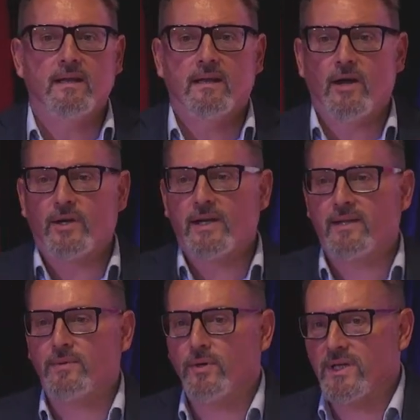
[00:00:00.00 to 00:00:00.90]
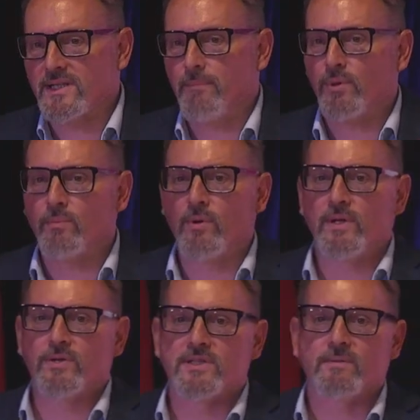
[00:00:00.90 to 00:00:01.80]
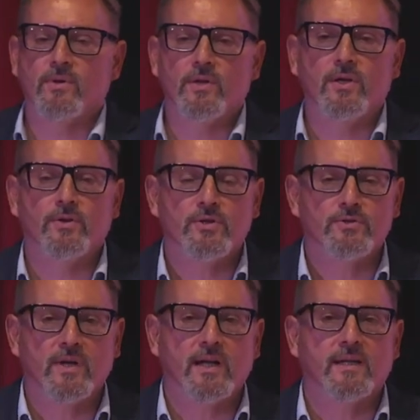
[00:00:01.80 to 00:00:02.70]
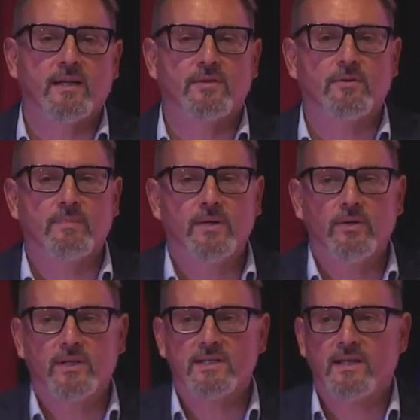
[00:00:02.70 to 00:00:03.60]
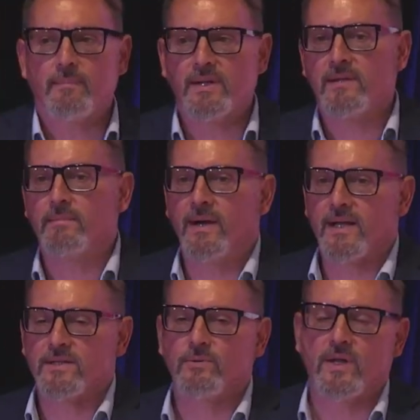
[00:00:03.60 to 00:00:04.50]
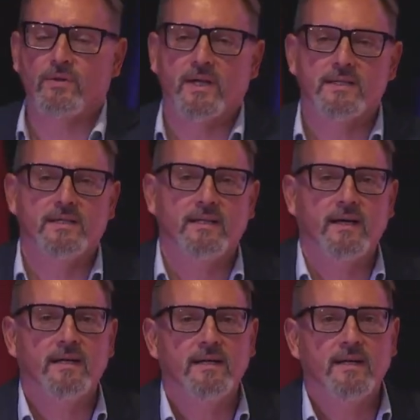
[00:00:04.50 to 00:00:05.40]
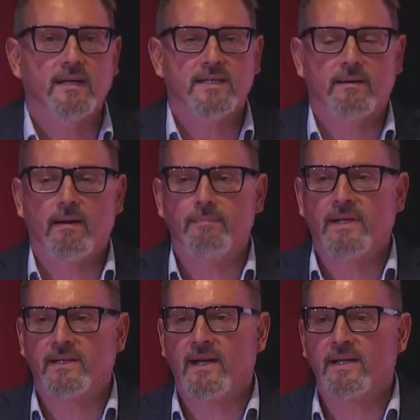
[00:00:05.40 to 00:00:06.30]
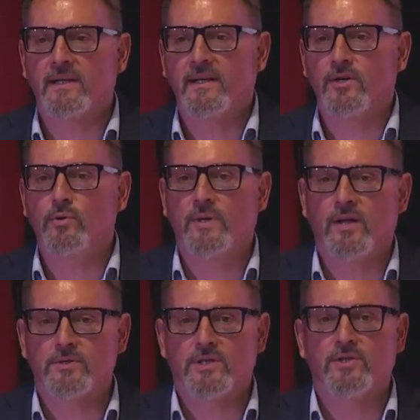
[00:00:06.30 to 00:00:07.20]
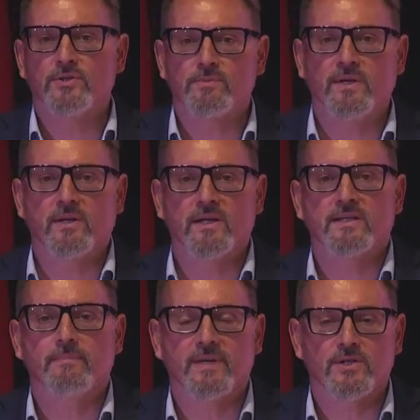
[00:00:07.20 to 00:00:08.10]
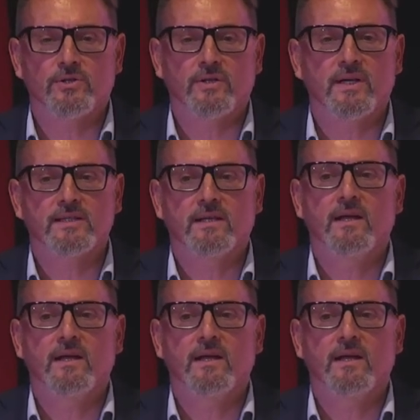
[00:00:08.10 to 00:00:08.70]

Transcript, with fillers: la organización que está promoviendo este modelo no es una organización menor, es la principal aseguradora china que se llama Pingnan y cubre a 200 millones de personas.